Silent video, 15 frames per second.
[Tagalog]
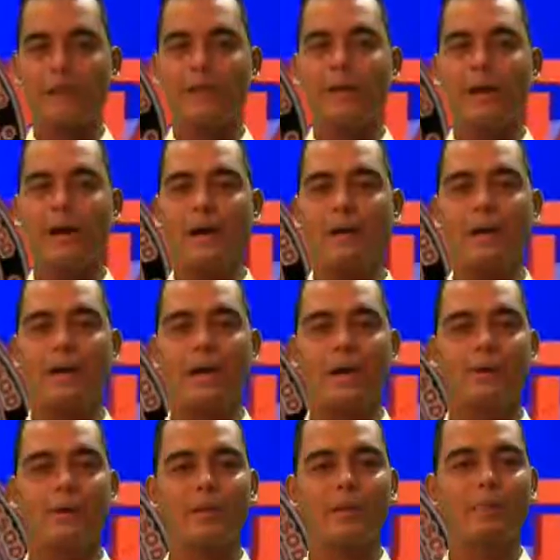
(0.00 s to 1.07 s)
tandaan
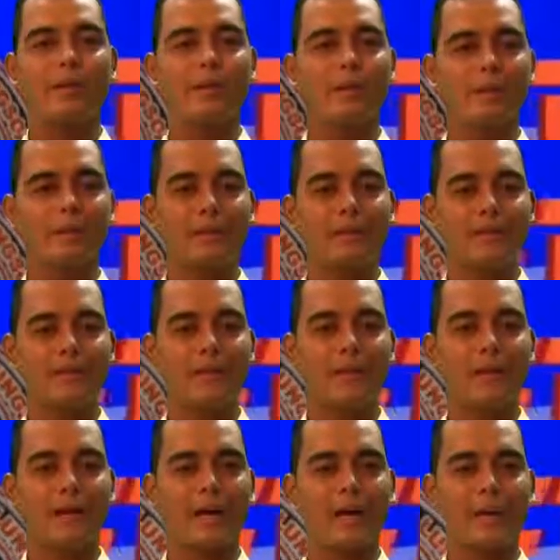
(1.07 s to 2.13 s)
ng iba't ibang bantas ay
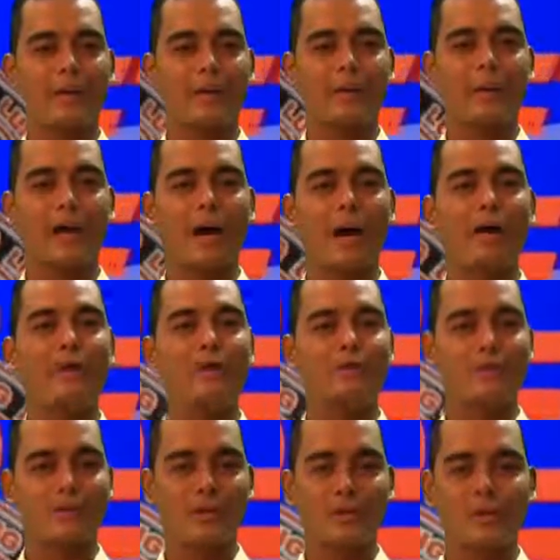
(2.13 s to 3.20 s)
ginagamit
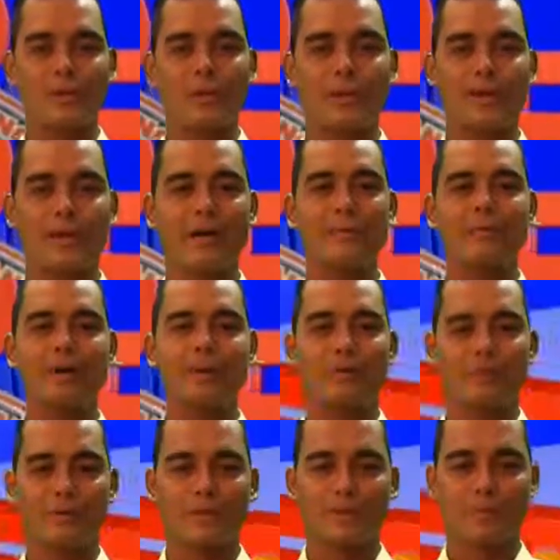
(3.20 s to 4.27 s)
ayon sa uri ng
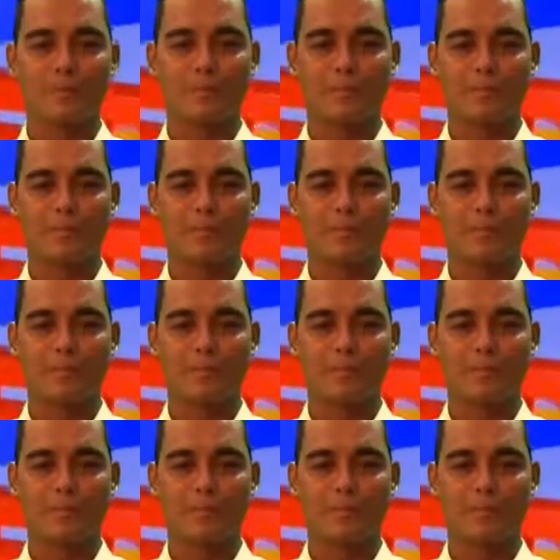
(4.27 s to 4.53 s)
pangusap.